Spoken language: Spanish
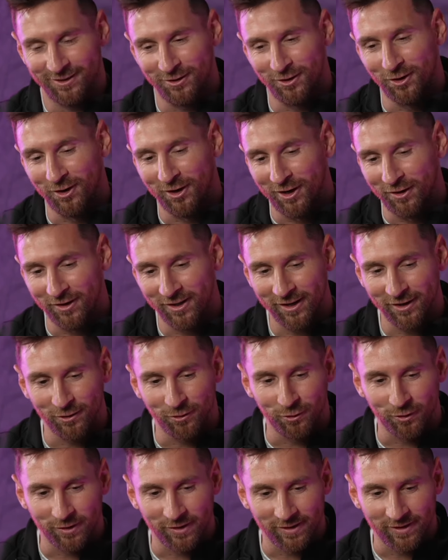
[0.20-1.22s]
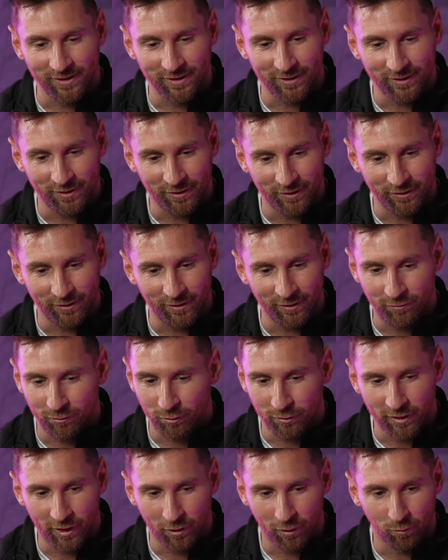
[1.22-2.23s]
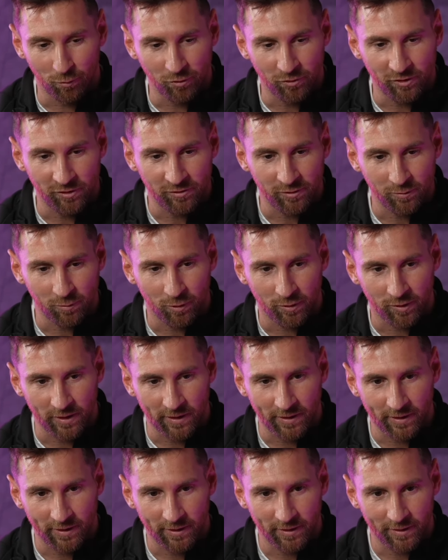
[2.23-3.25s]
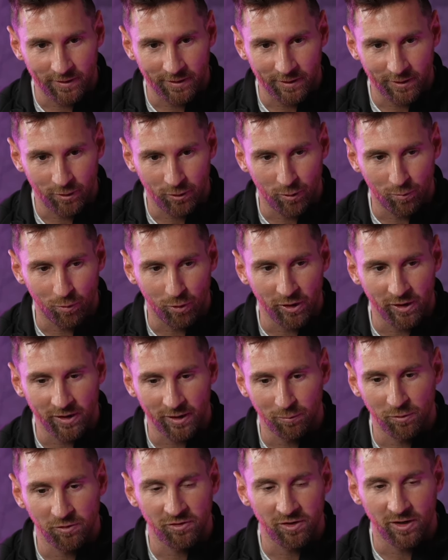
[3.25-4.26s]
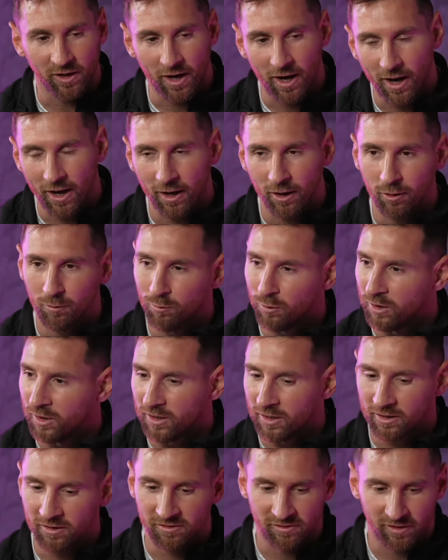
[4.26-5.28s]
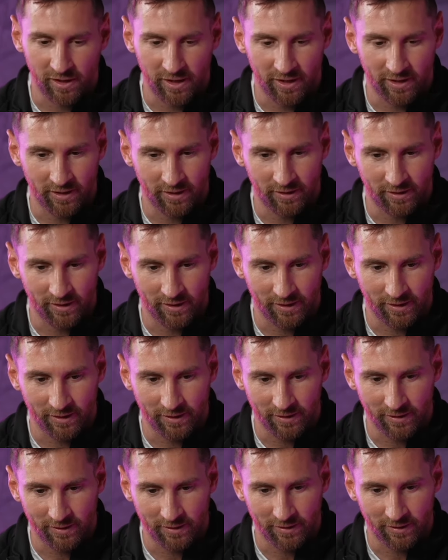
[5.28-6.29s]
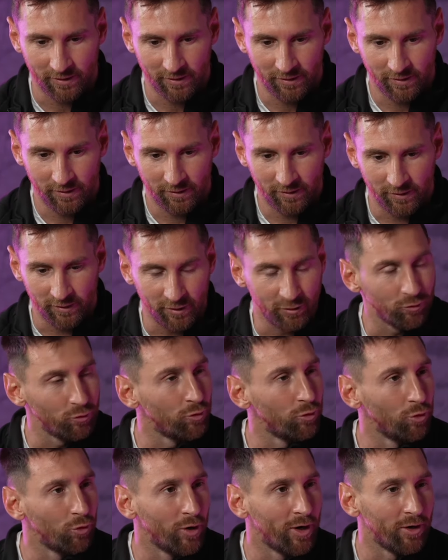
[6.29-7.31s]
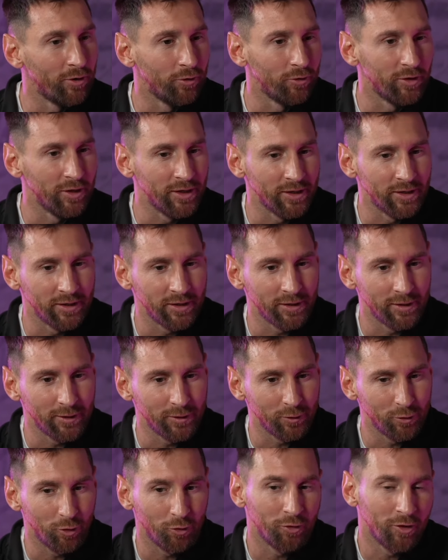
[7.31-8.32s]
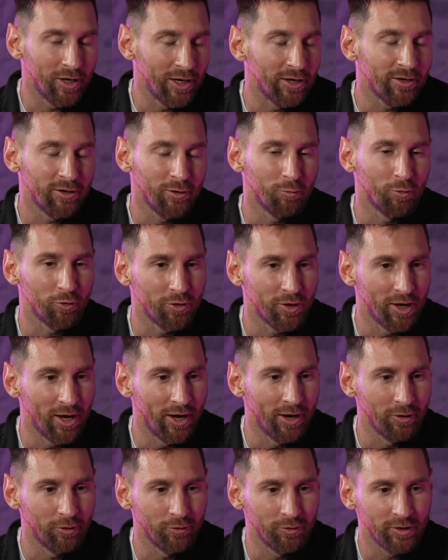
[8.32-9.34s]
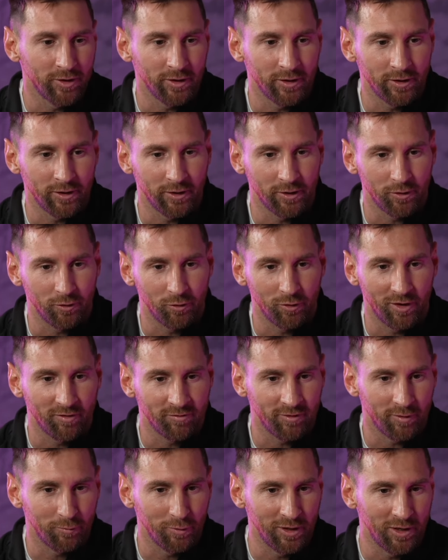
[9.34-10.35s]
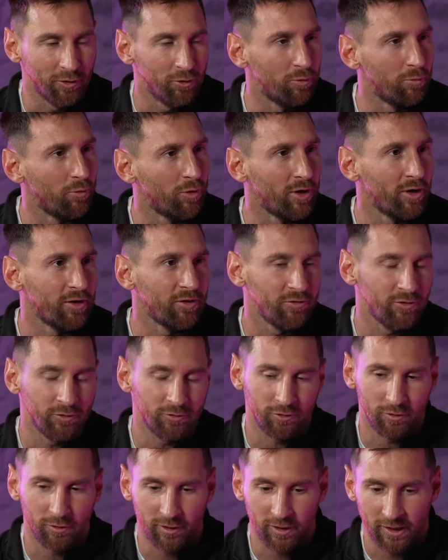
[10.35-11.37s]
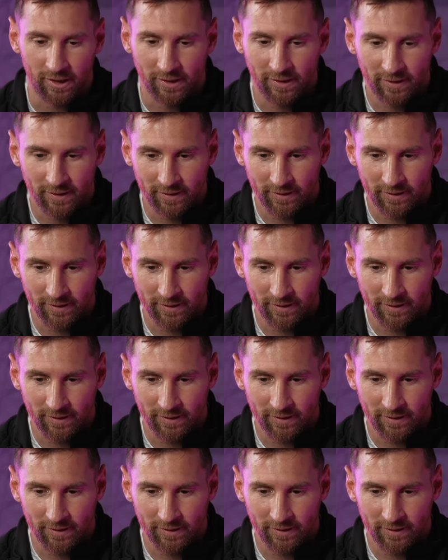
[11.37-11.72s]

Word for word: No, la verdad que estoy disfrutando muchísimo. Eh, como dije, mi llegada, como dije recién, eh, es un lugar donde, donde elegimos estar, donde con la familia tomó la decisión de,